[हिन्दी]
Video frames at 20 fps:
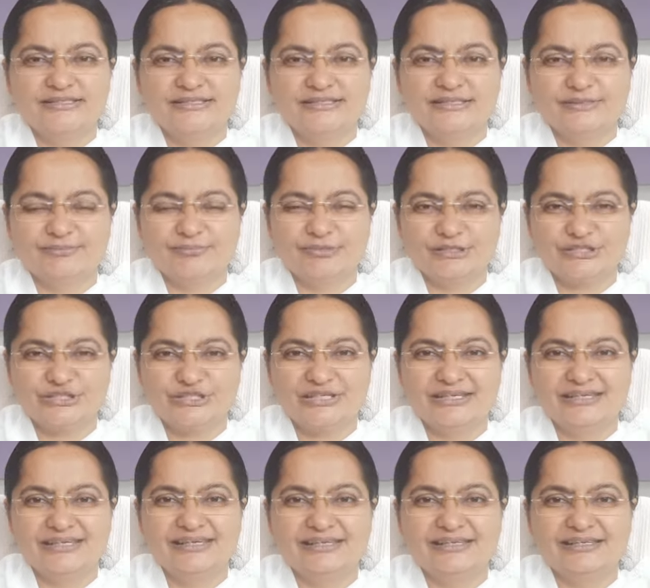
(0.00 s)
इससे
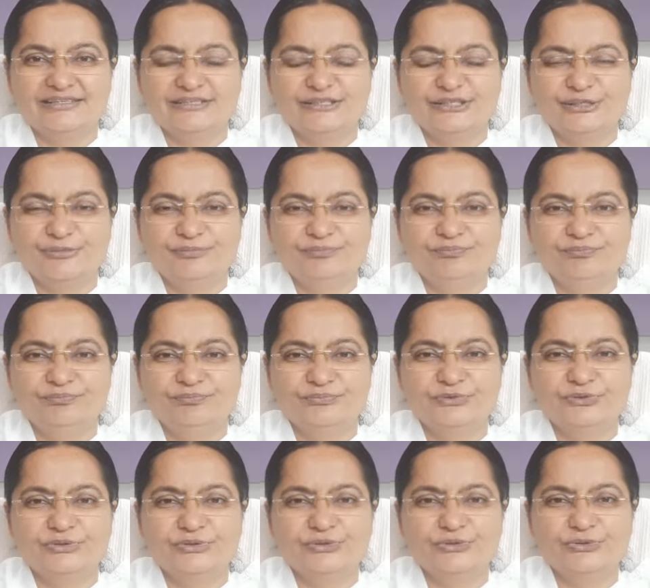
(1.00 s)
बचने के लिए
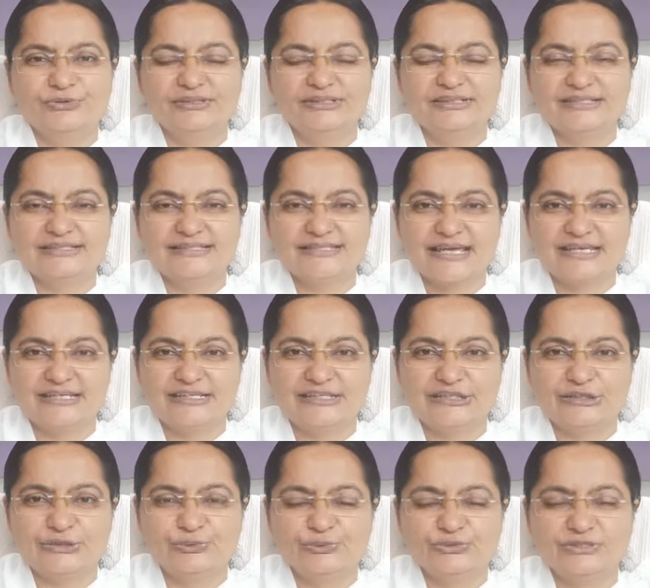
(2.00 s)
खुद की
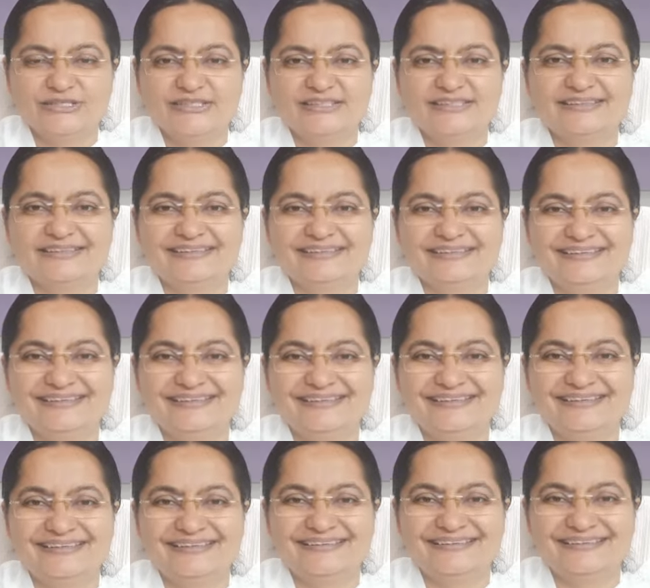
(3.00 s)
साइकी को ठीक रखने
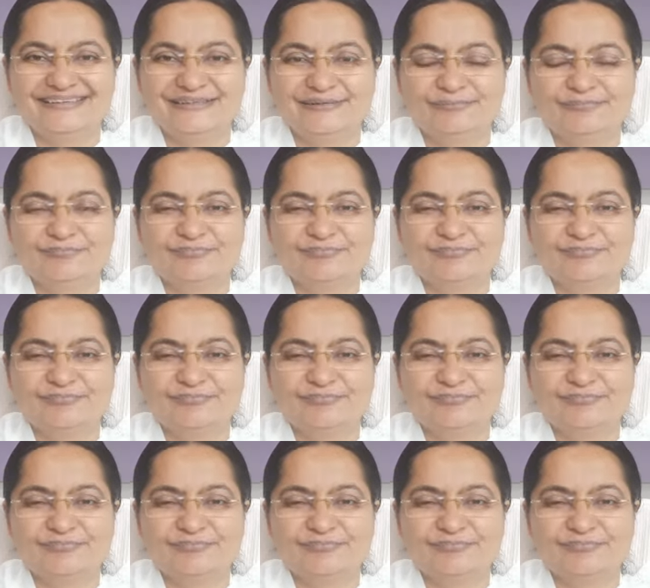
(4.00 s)
के लिए